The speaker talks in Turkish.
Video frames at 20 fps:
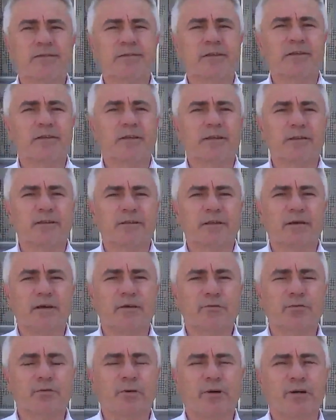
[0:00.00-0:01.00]
insanların
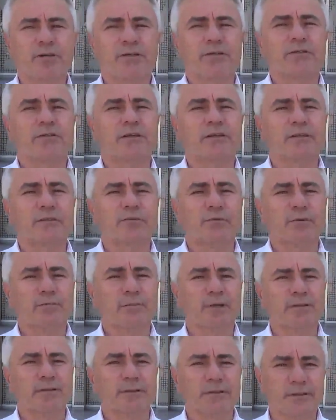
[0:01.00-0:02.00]
daha çok haşır neşir
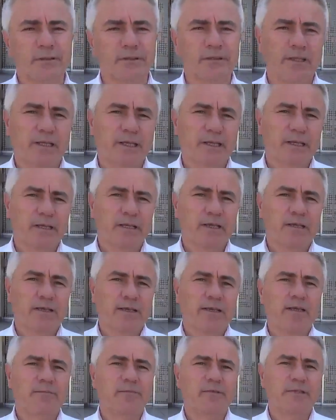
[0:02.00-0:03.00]
olması için
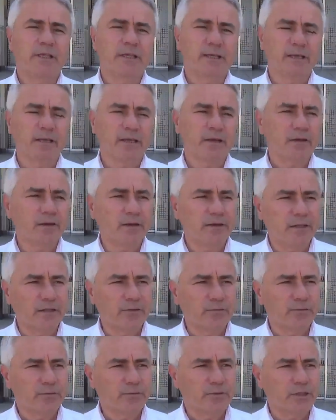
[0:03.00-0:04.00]
elimizden gelen
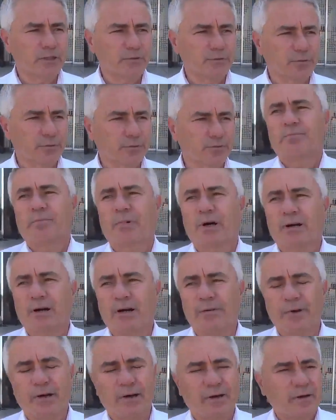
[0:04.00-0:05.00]
gayreti gösteriyoruz.
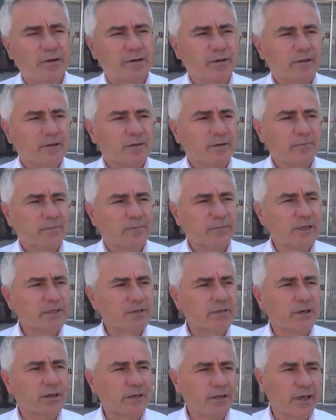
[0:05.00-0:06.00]
Makama,
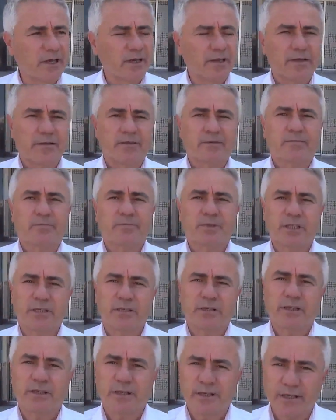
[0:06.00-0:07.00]
mesaiye,
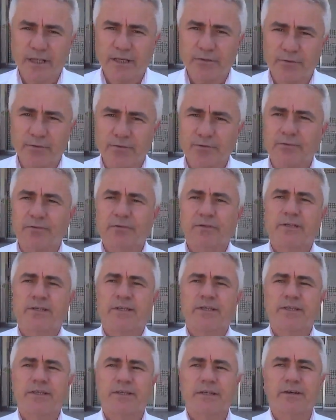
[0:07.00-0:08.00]
bisiklete geliyoruz.
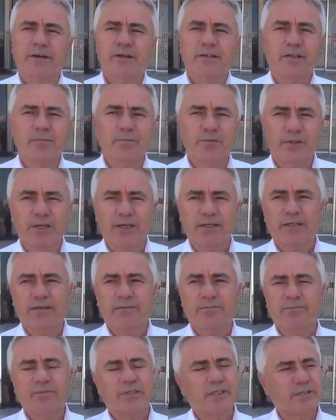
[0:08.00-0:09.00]
Yine akşam
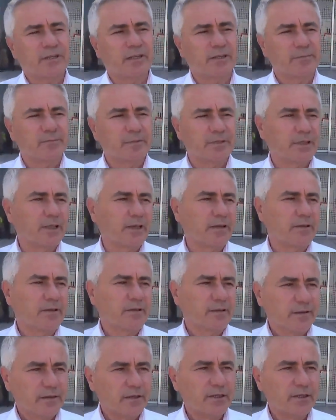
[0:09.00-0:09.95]
üzeri bisikletimizle